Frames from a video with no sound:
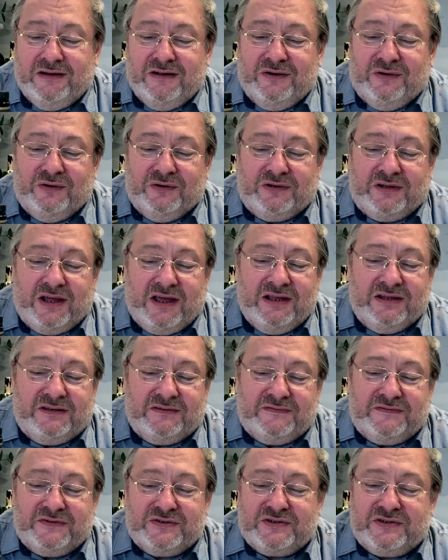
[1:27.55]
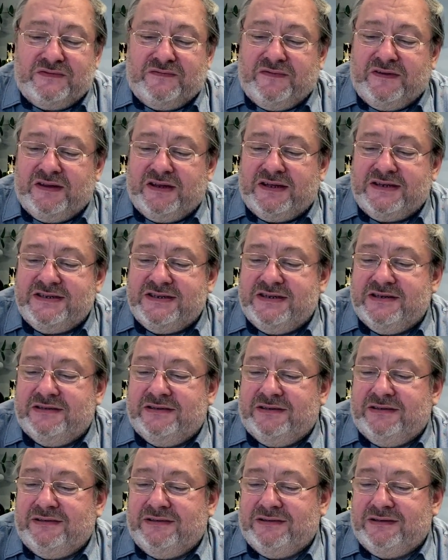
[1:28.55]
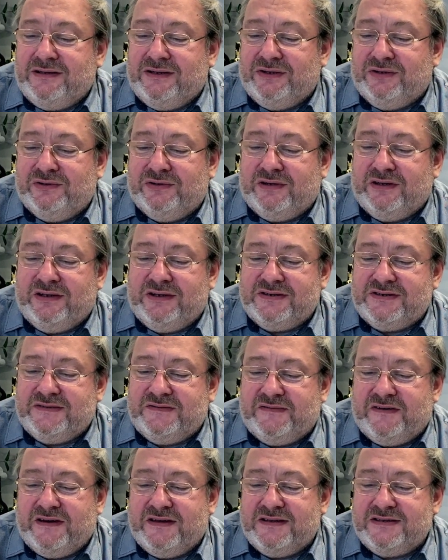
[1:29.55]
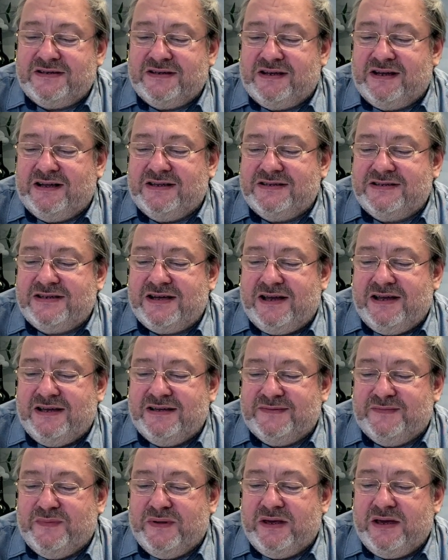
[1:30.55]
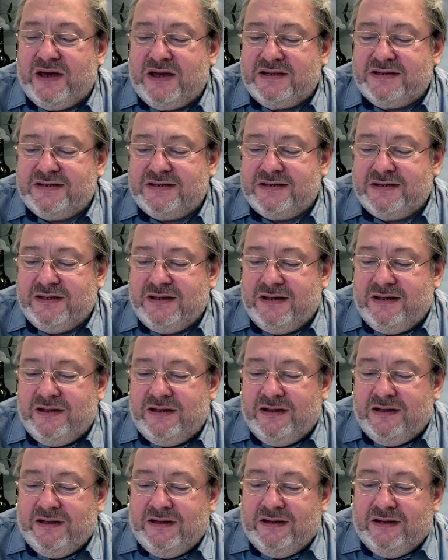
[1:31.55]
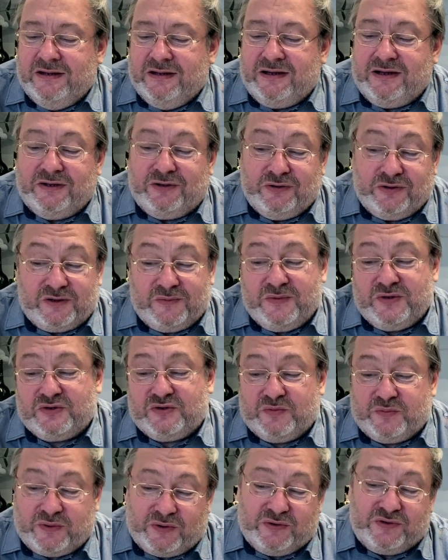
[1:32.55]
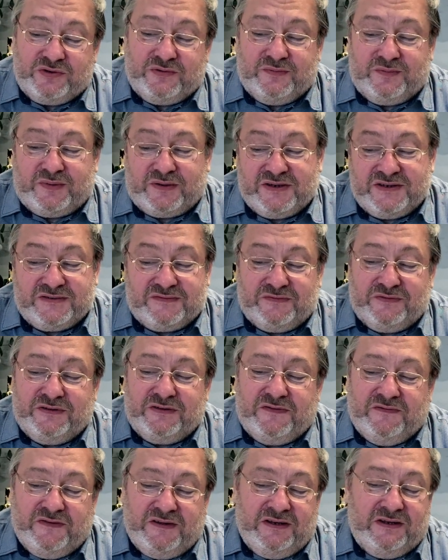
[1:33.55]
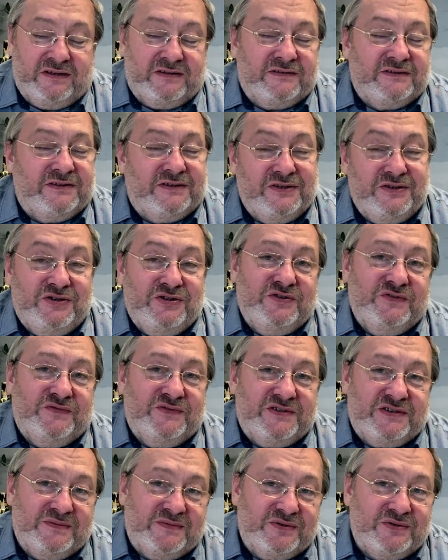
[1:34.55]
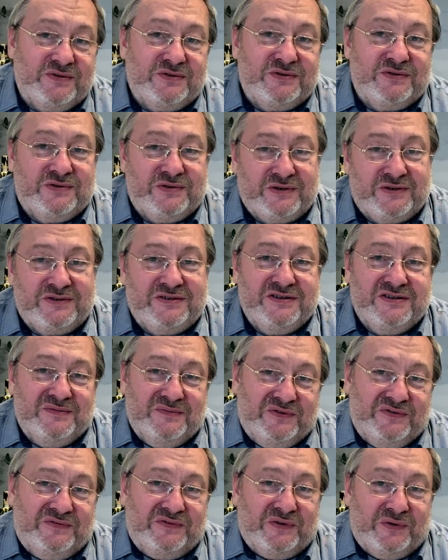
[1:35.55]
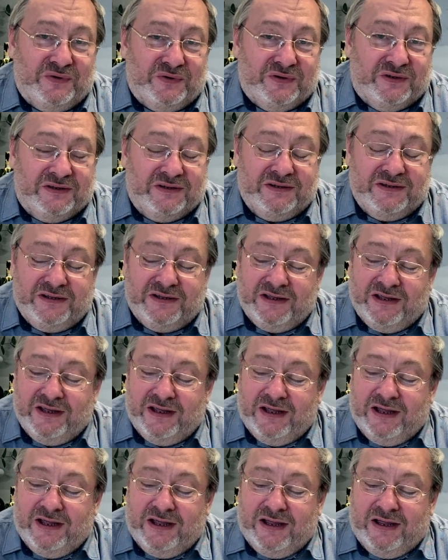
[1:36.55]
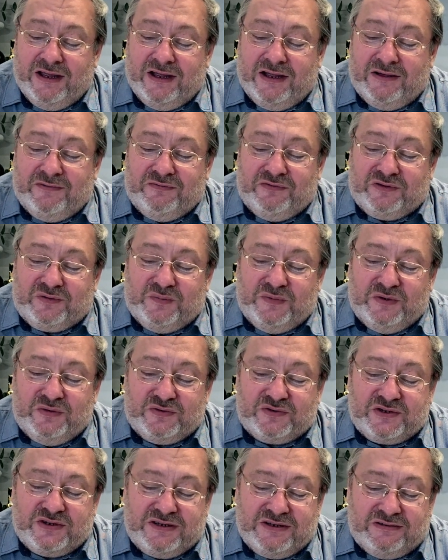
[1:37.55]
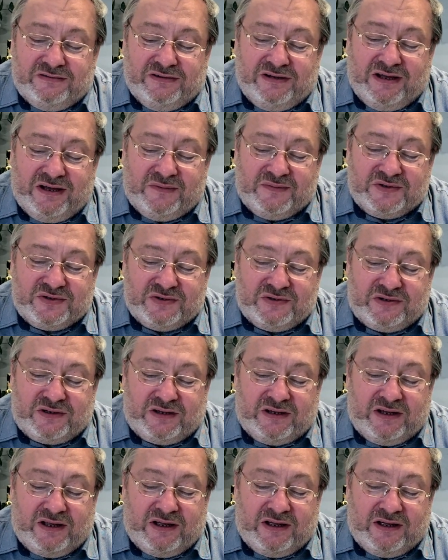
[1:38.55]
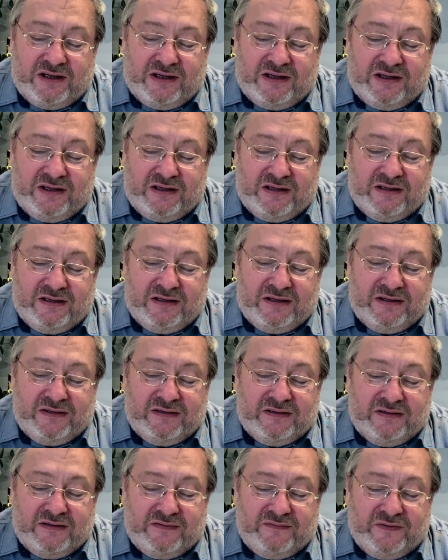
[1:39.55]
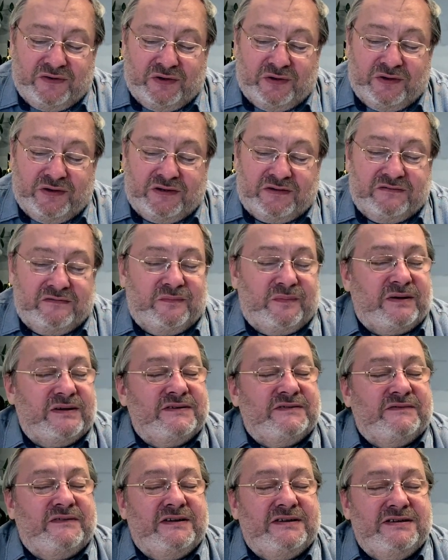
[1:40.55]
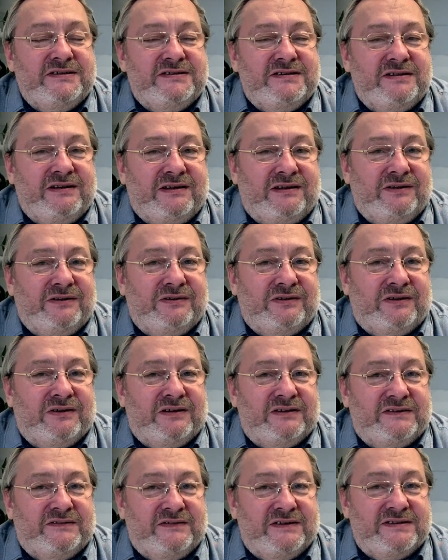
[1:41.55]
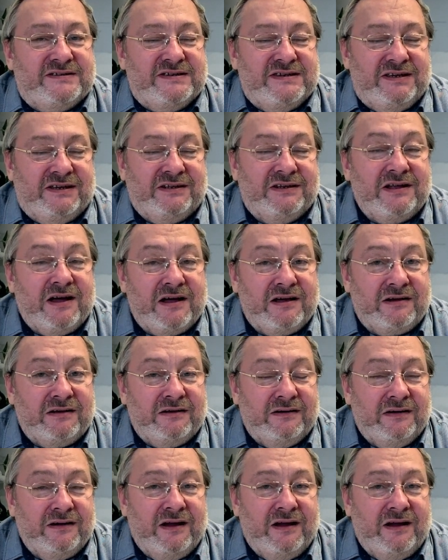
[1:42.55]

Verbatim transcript: вот этого же винодела, который называется Гонсалес Биас, который, между прочим, производит вина с 1847 года. Вот мы уже делали обзор на вино этого производителя, которое называется Нектар,